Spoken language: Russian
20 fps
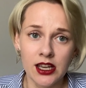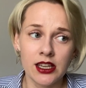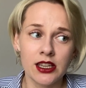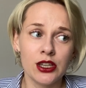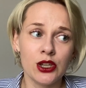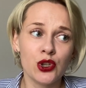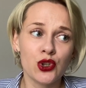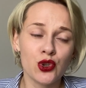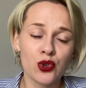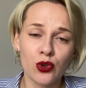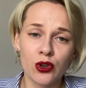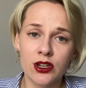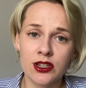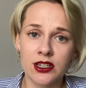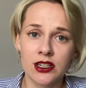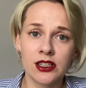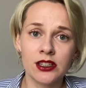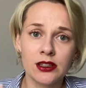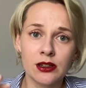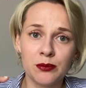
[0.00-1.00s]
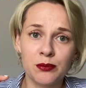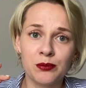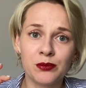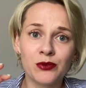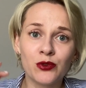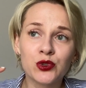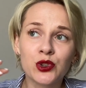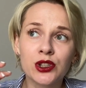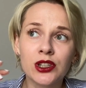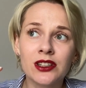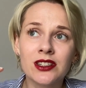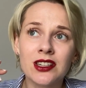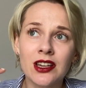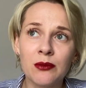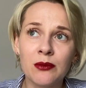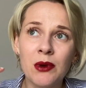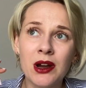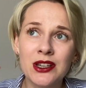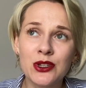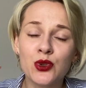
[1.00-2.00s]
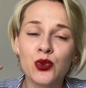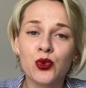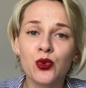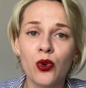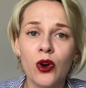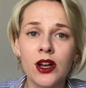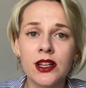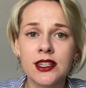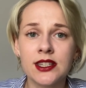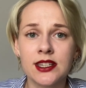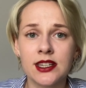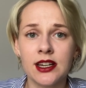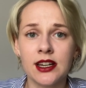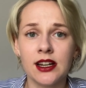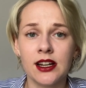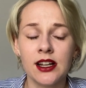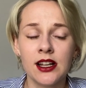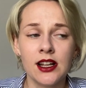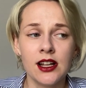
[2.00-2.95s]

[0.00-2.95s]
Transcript: И еще раз, это вот эта сама ситуация,